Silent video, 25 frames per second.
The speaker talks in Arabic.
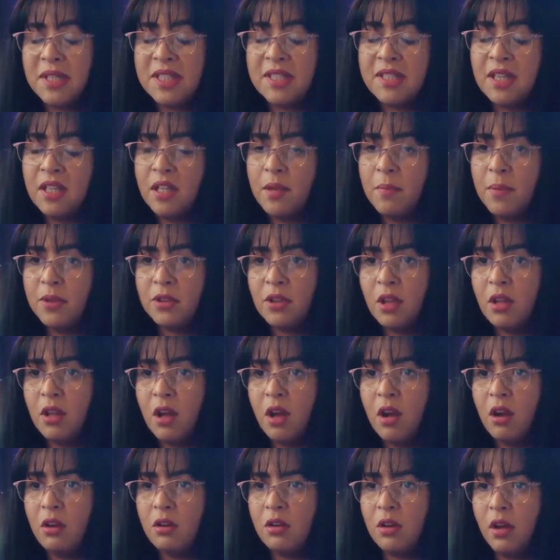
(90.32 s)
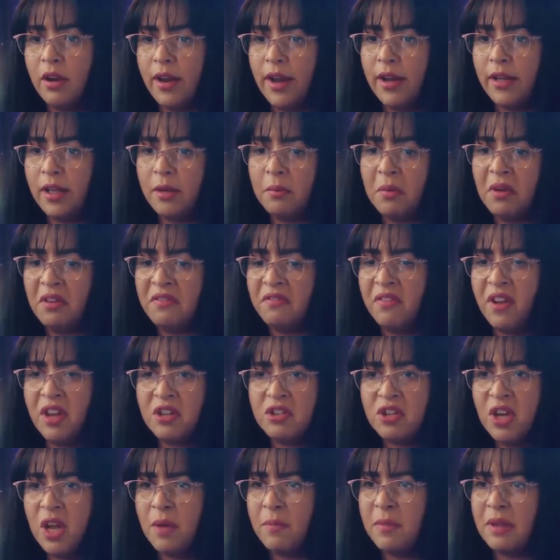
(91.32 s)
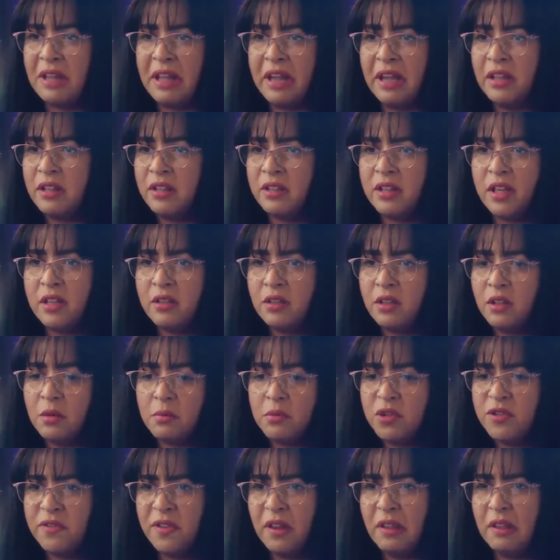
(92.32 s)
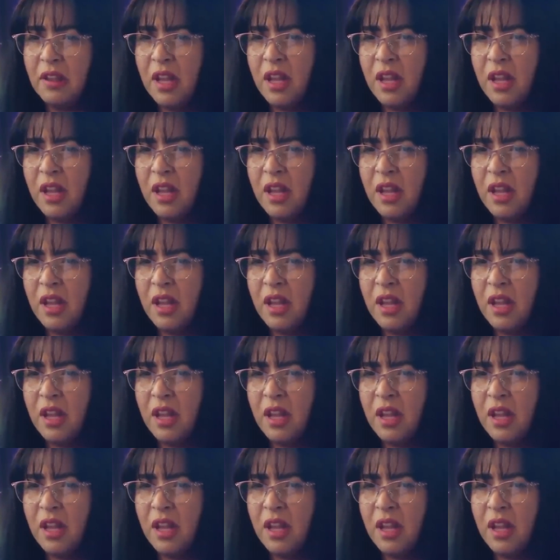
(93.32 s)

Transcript: بس انا بطله خارقه يعني ما ينفعش اعمل اعلانات انا مش